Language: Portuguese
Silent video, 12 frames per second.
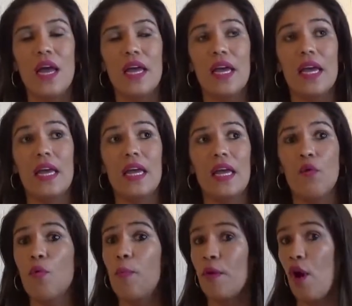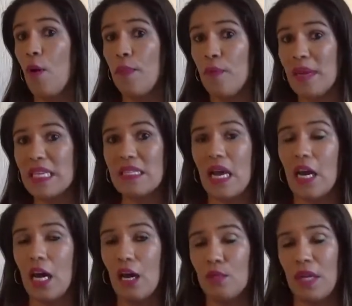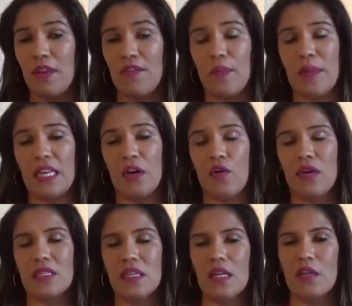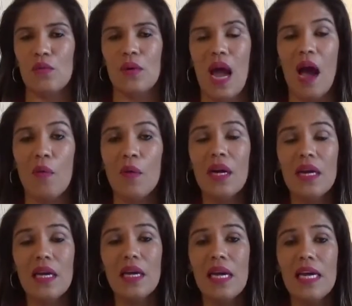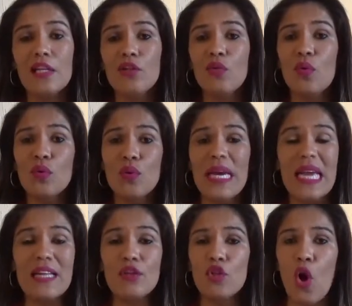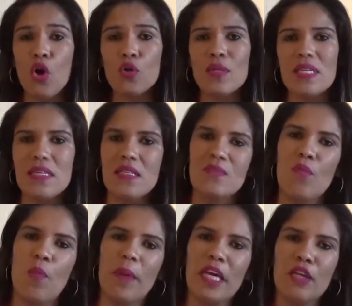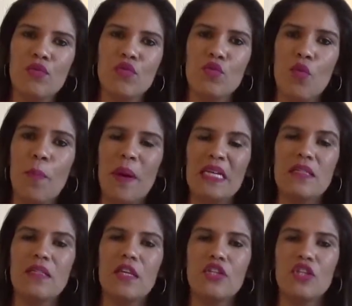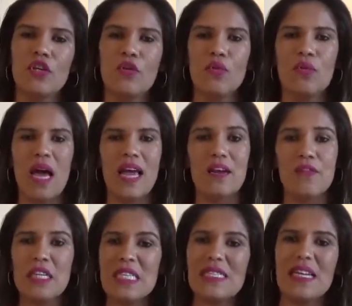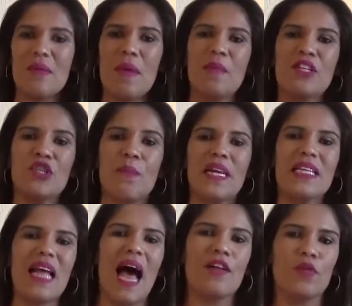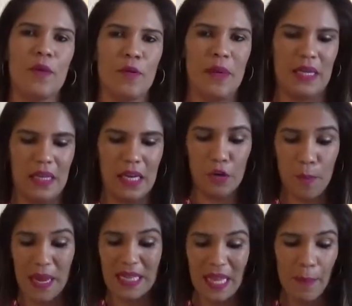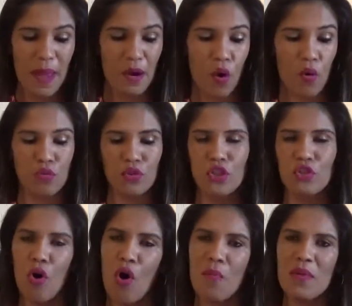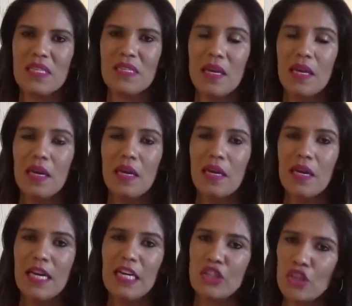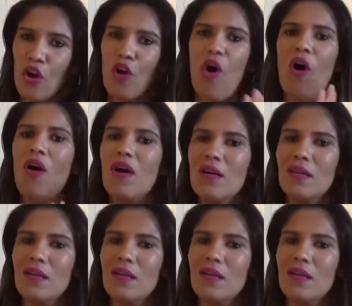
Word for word: é, o próprio mensalão, né, que foi uma decorrência natural. E tudo, e em todos esses momentos, o presidente Lula, ele foi extremamente blindado pelo PT. E o PT pegou alguns nomes e jogou